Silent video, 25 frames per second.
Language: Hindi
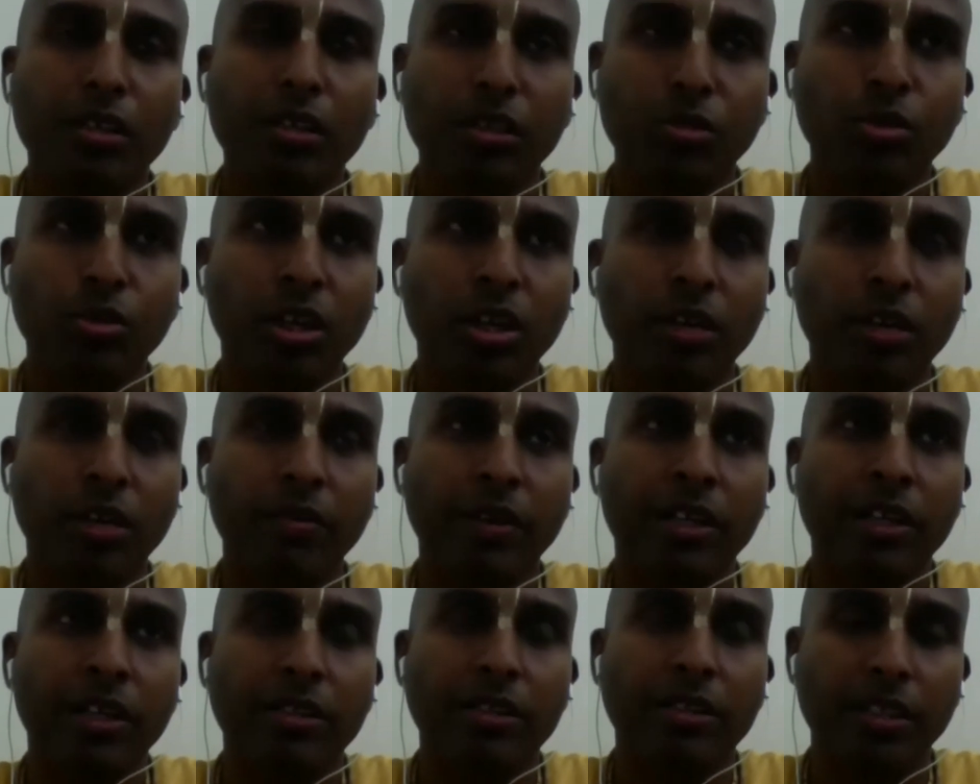
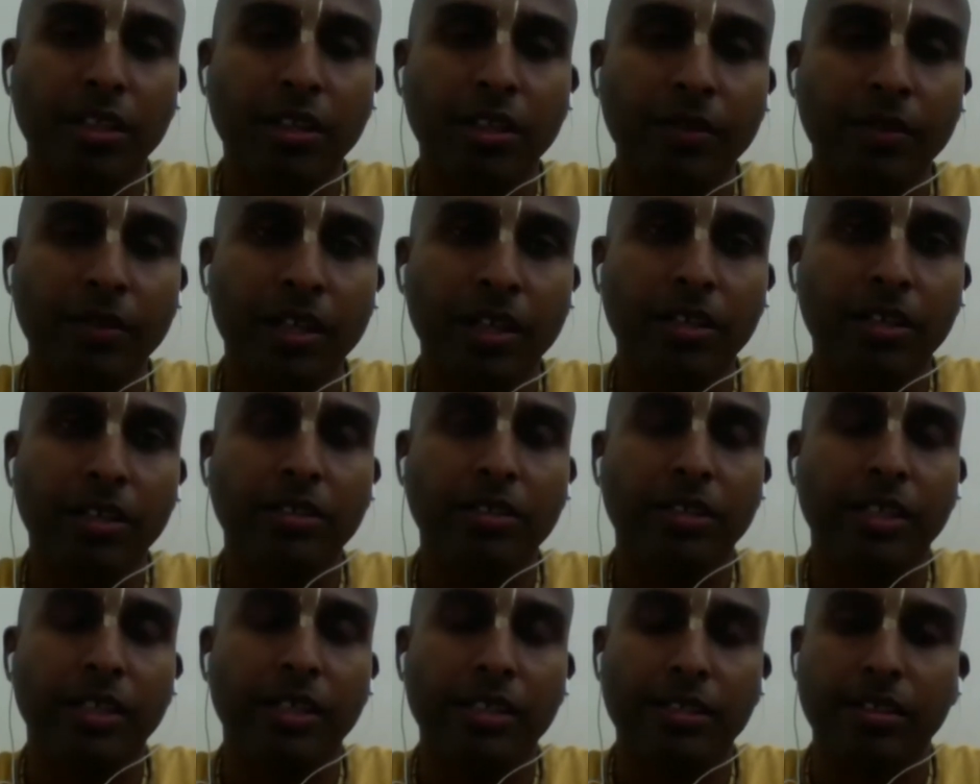गुणवान धृतवान
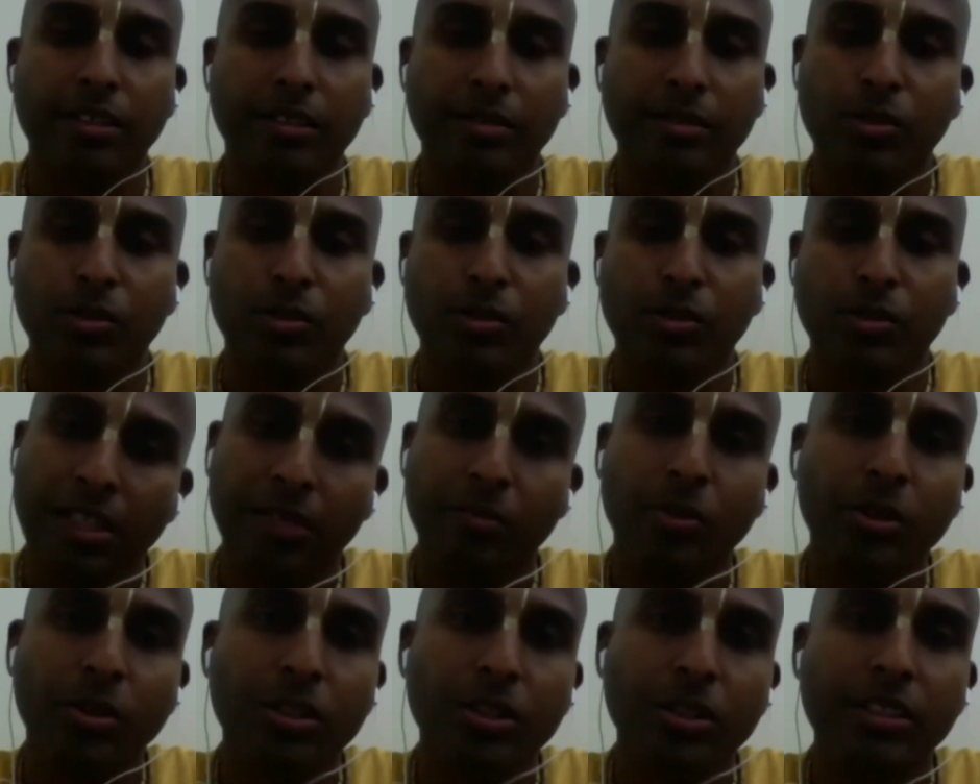ऐसा वो कल
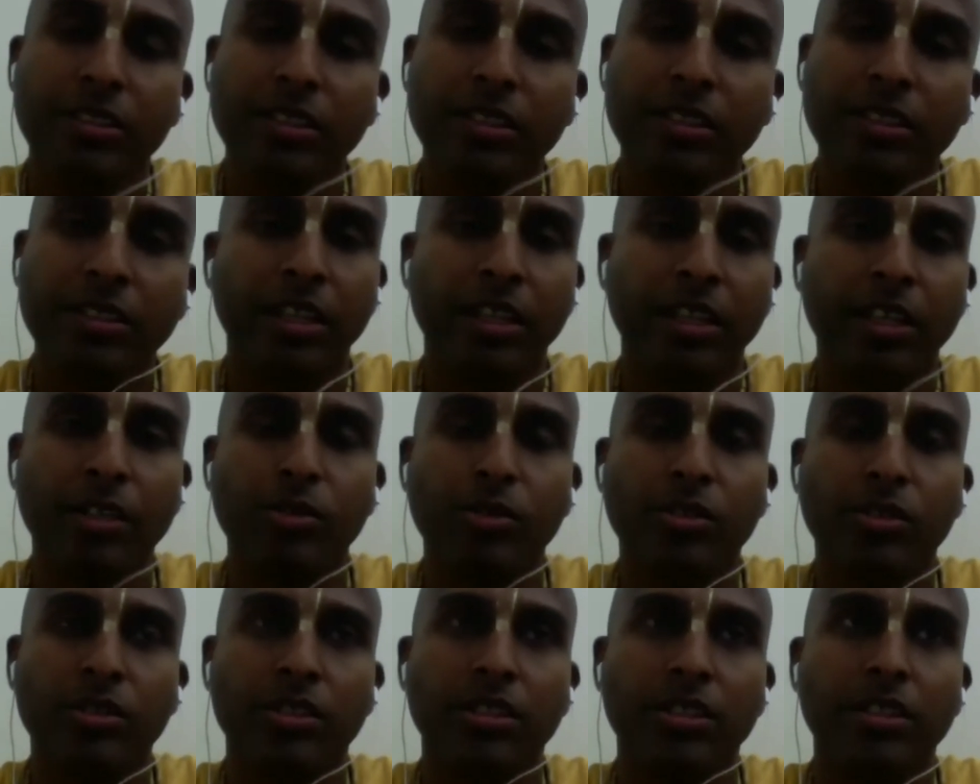हम लोग डिस्कस करेंगे
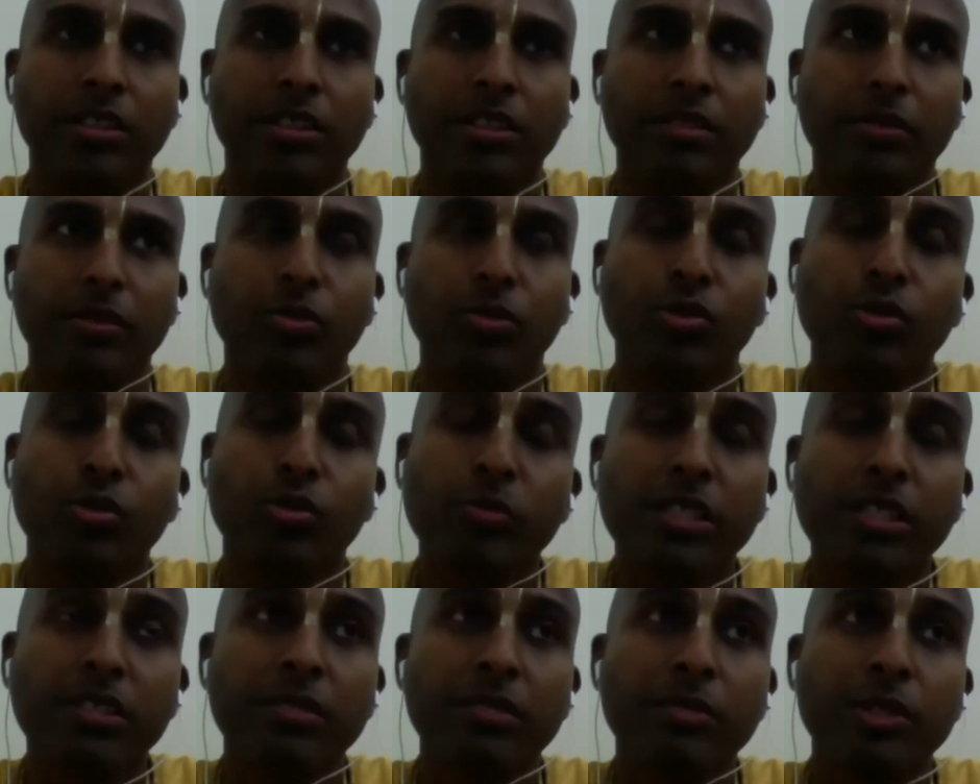उसको भी तो उसमें
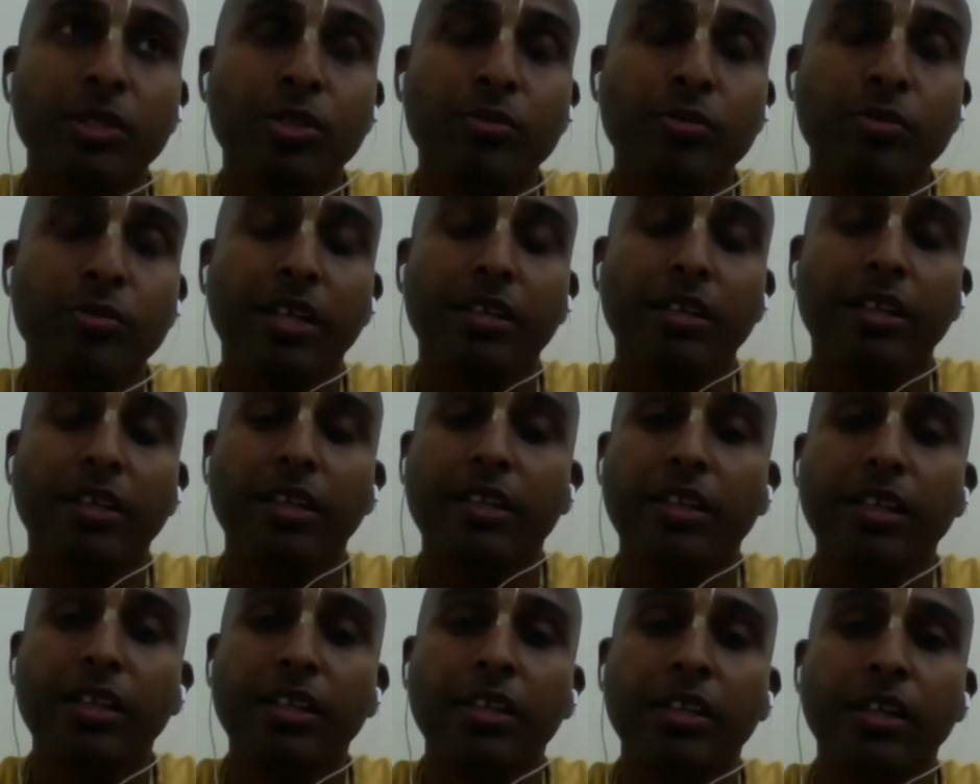से समझ में आता है
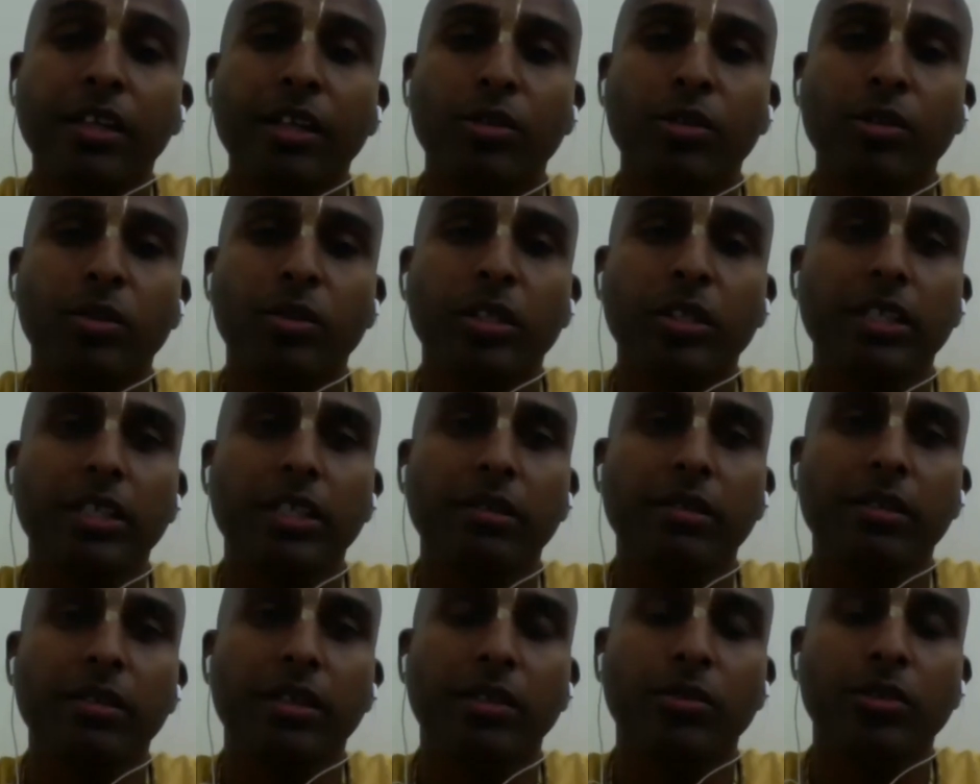ये कोई
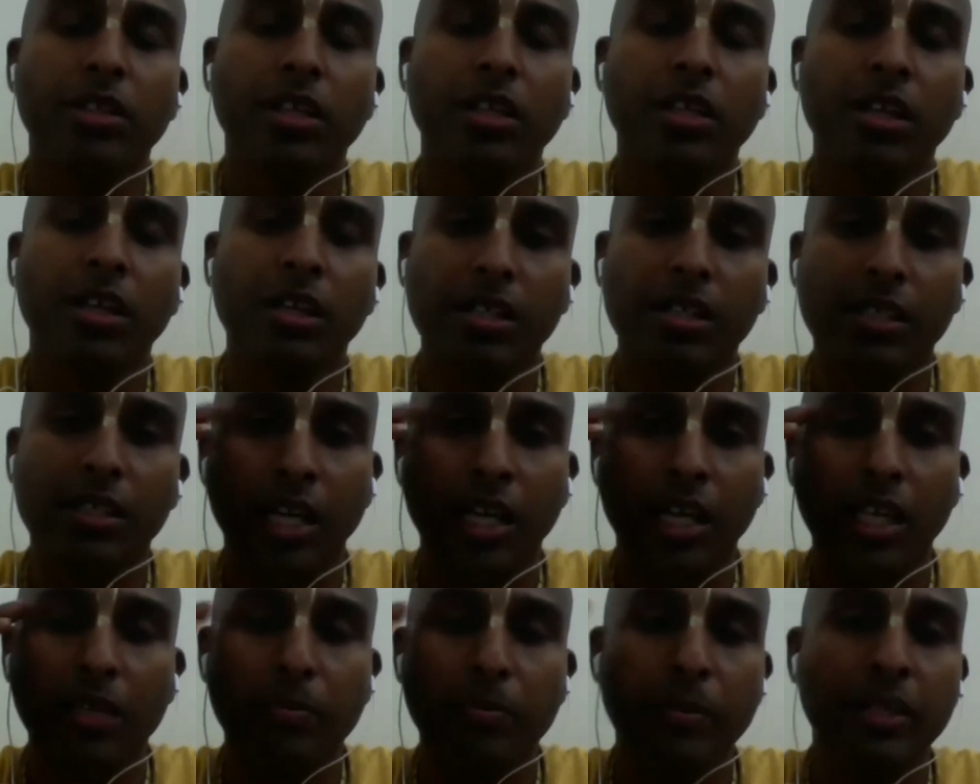उनका
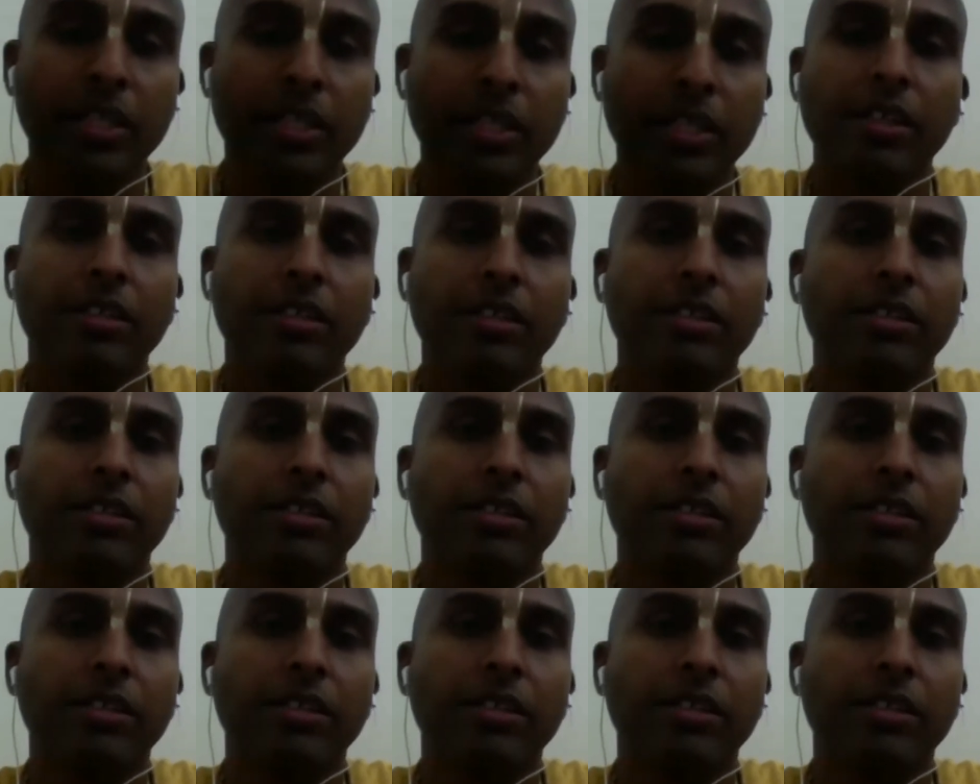काल्पनिक